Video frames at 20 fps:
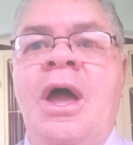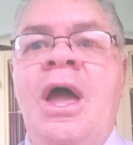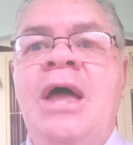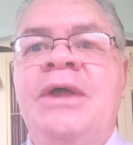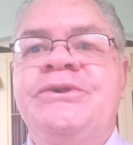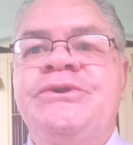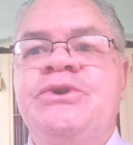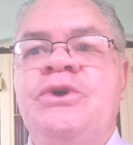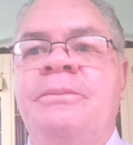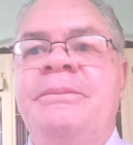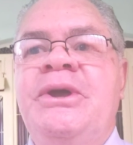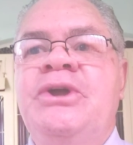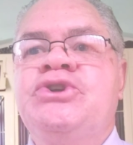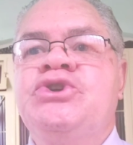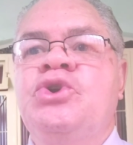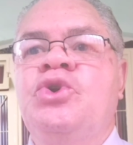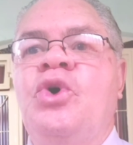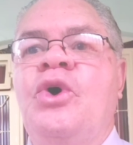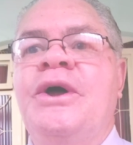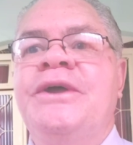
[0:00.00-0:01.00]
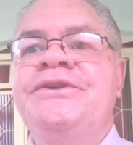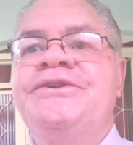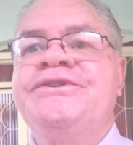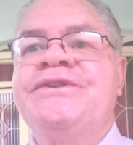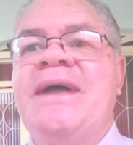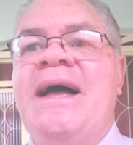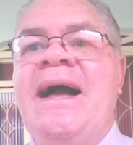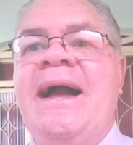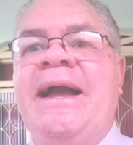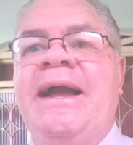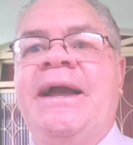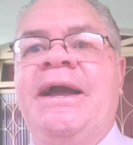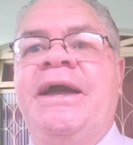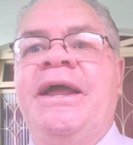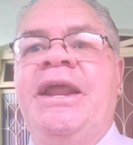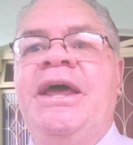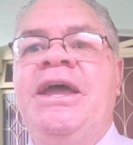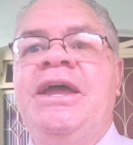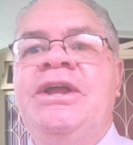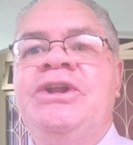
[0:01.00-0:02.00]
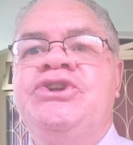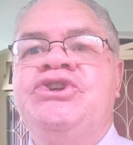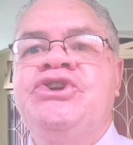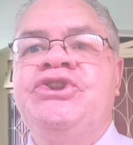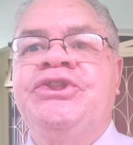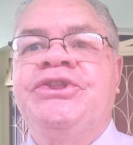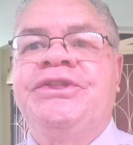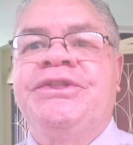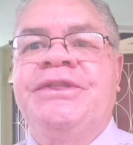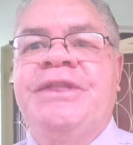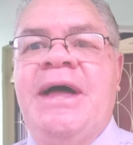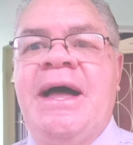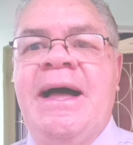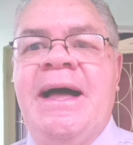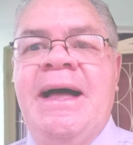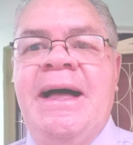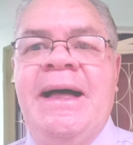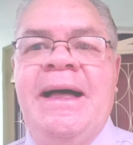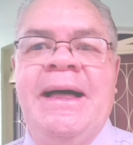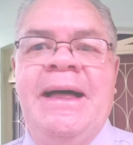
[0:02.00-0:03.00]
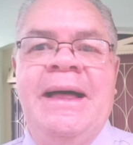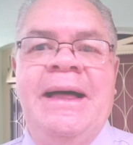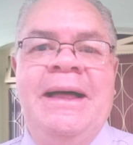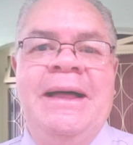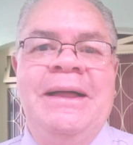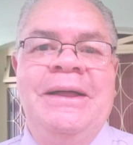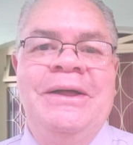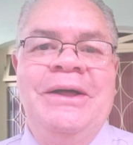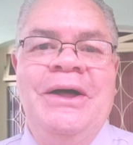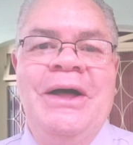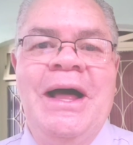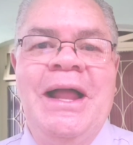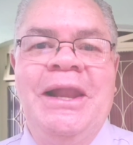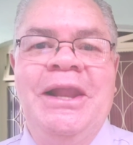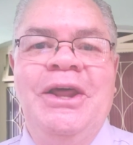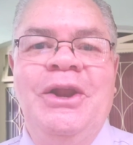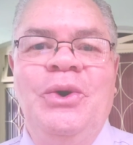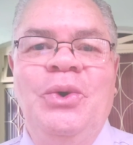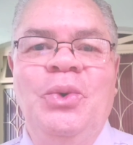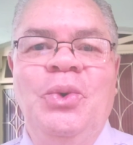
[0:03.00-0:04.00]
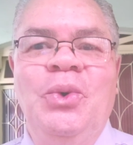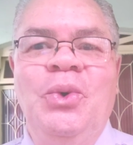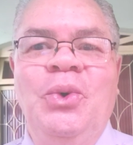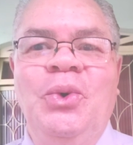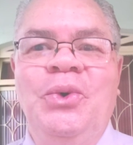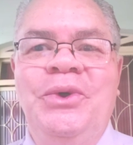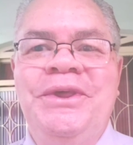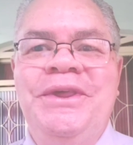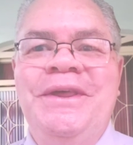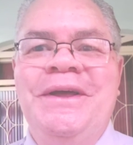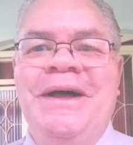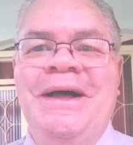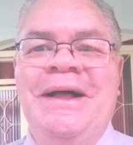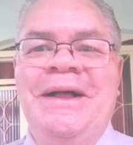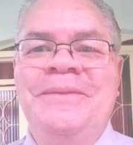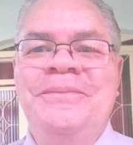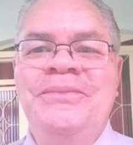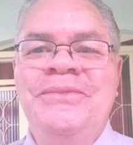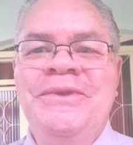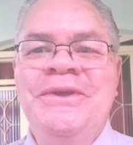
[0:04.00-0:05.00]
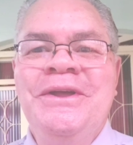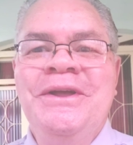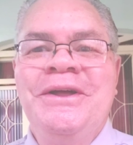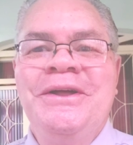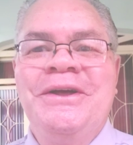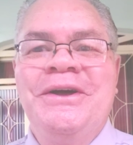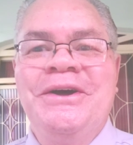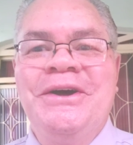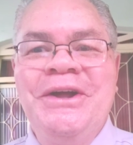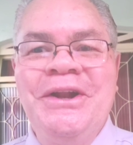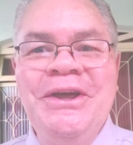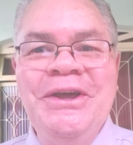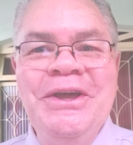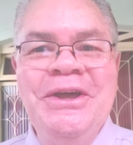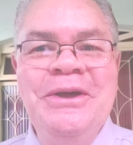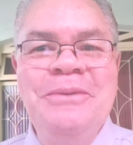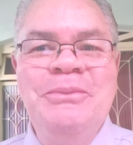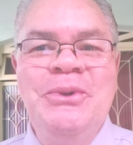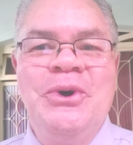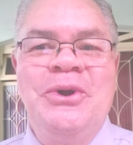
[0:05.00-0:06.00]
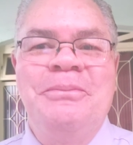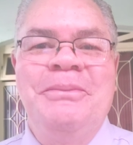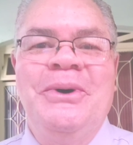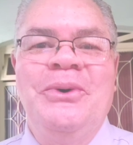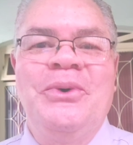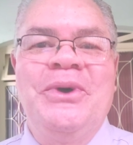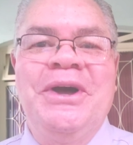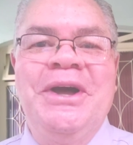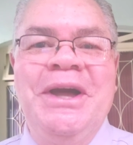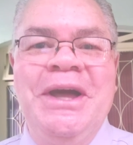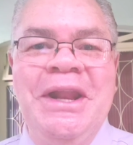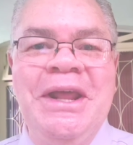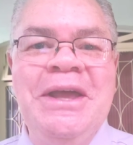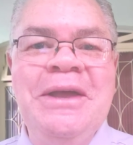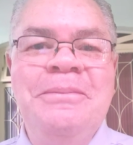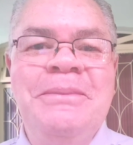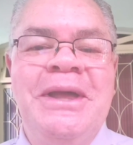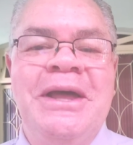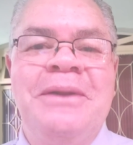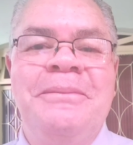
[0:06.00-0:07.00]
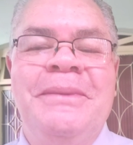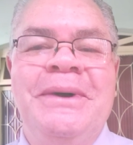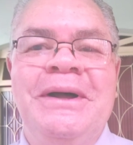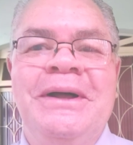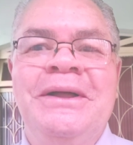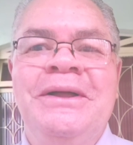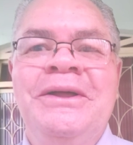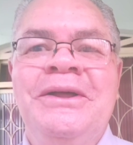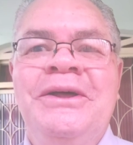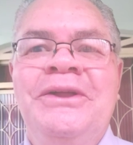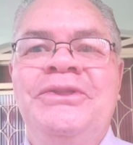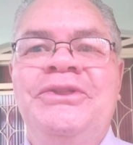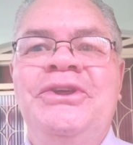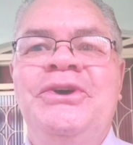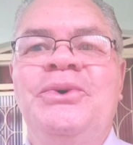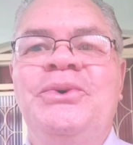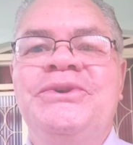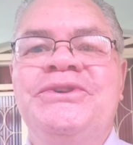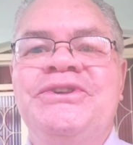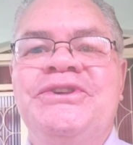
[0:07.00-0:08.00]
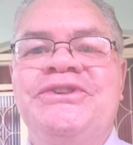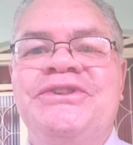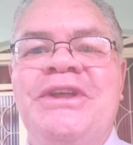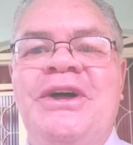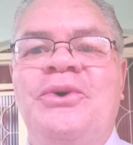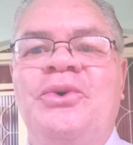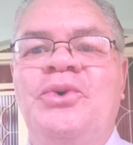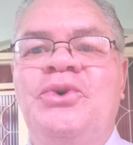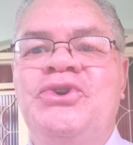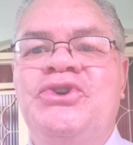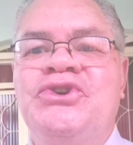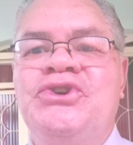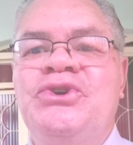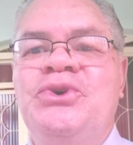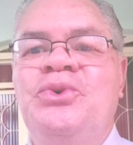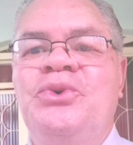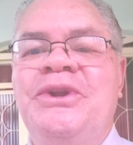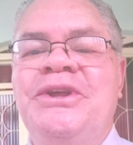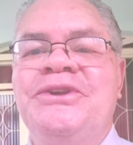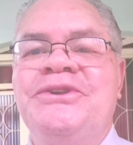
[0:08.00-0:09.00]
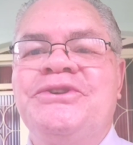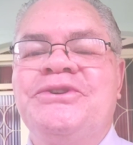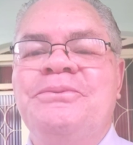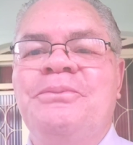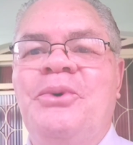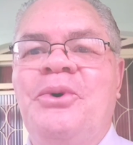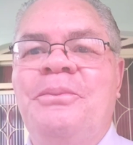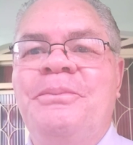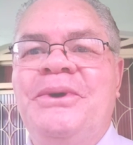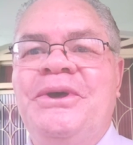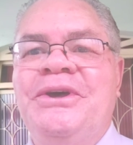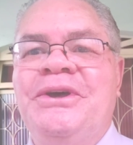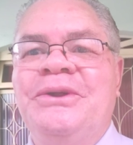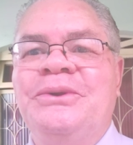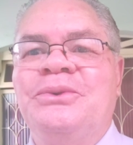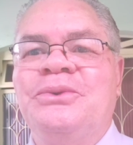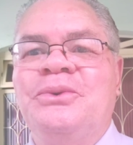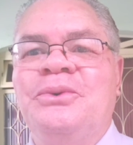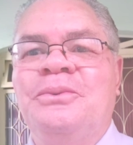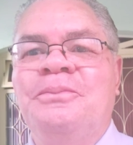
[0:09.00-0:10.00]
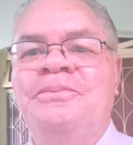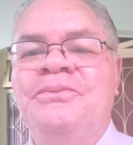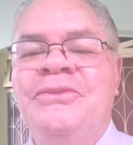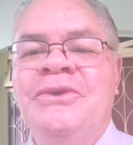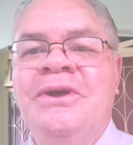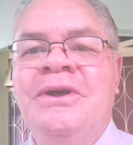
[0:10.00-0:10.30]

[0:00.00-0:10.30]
É somente nós acreditar. Aleluia. Crê, meu irmão. Crê, minha irmã. Deus está contigo neste momento.